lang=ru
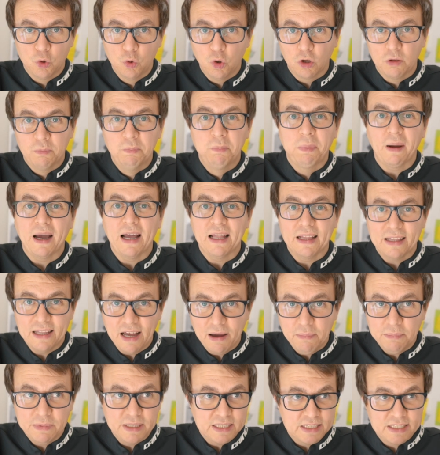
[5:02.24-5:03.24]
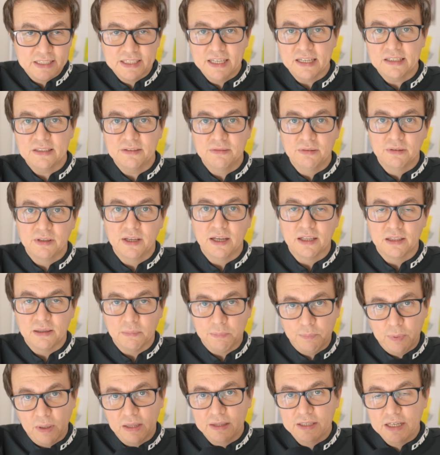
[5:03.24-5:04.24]
год продам, естественно, это
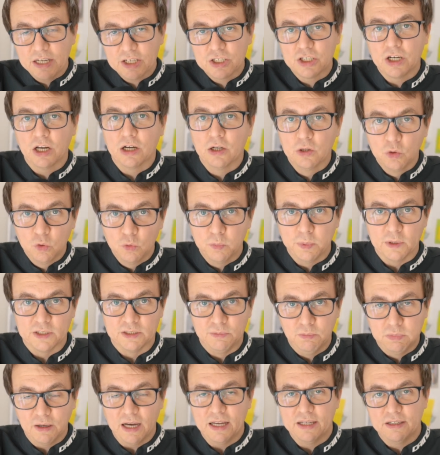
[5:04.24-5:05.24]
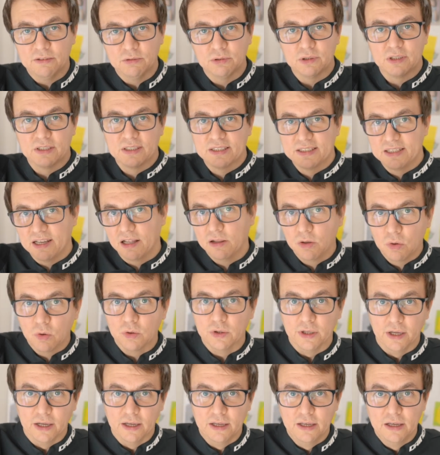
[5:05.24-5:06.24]
полнейшая глупость брать его с
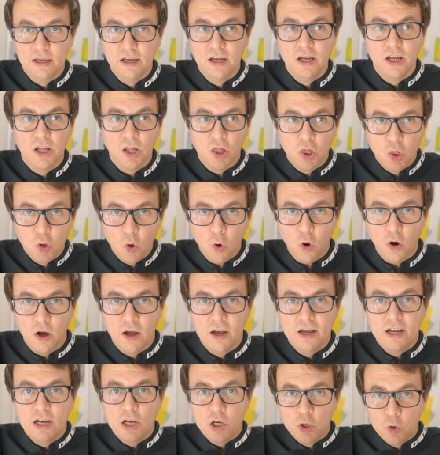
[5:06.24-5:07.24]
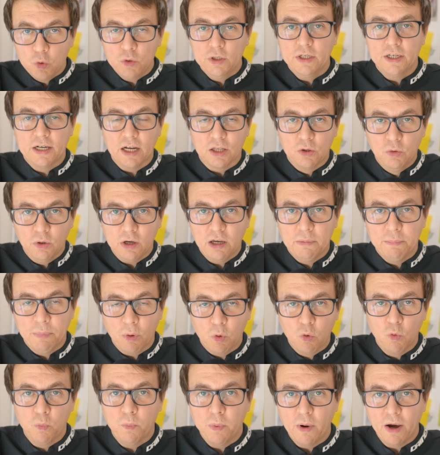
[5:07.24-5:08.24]
салона. Но люди, которые
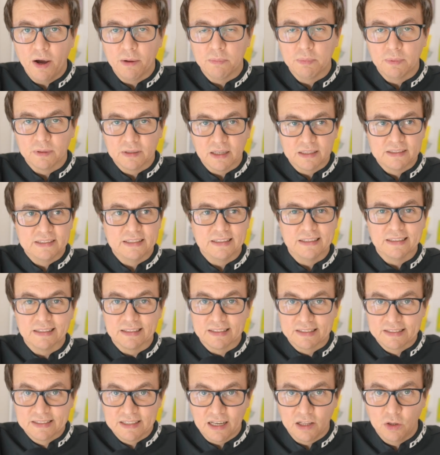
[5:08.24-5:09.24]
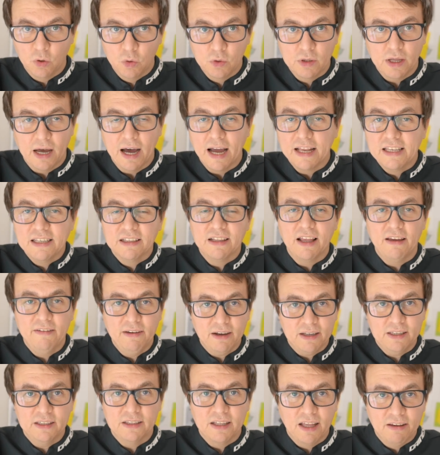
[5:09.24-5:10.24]
покупают мотоцикл с салона, они,
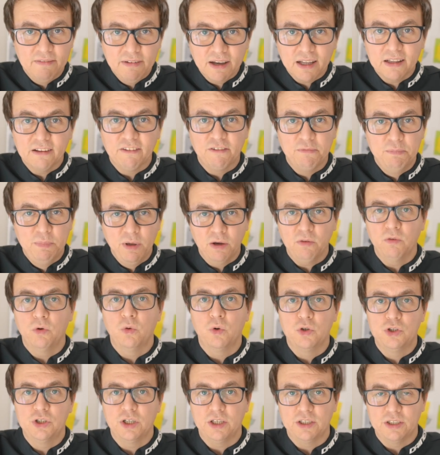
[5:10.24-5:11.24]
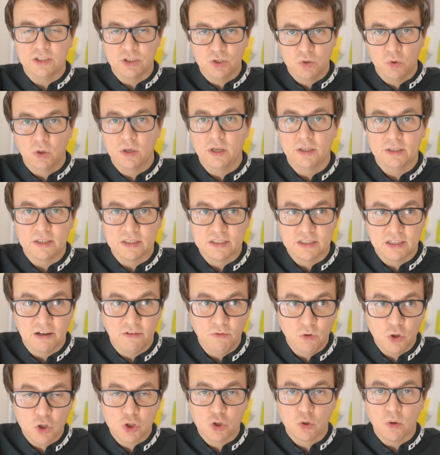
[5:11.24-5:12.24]
наверное, в первую очередь исходят из
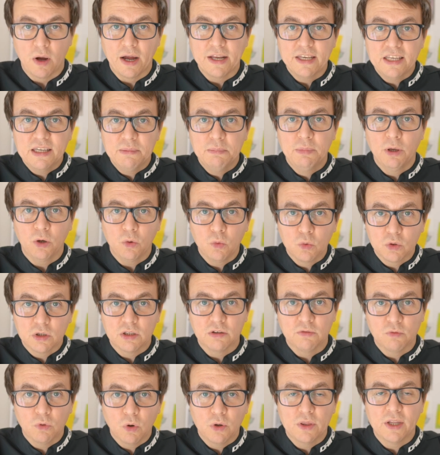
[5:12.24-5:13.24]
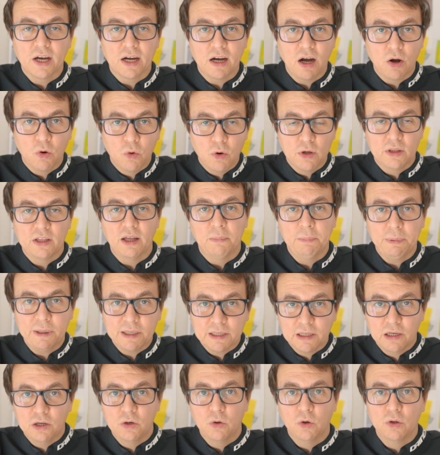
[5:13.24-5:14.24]
того, что они берут его на какой-то
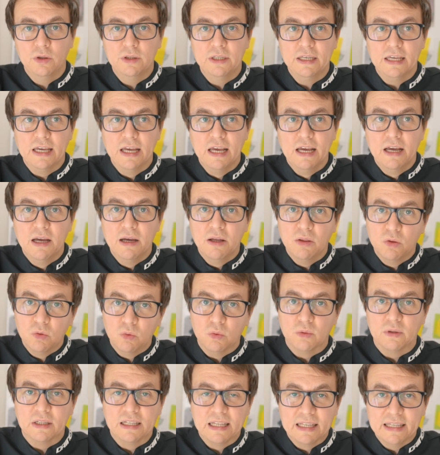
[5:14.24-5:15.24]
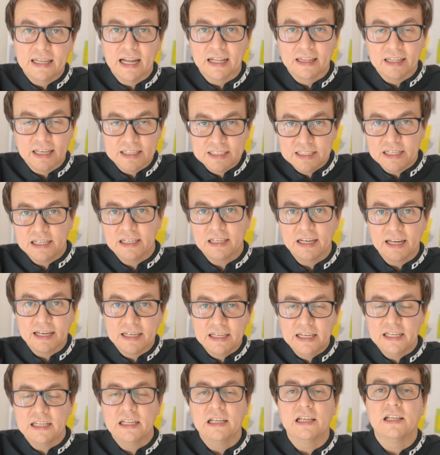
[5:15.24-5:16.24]
определенный, ну, относительно
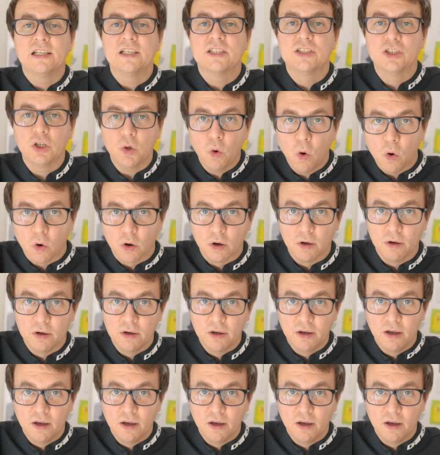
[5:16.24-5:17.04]
длительный срок.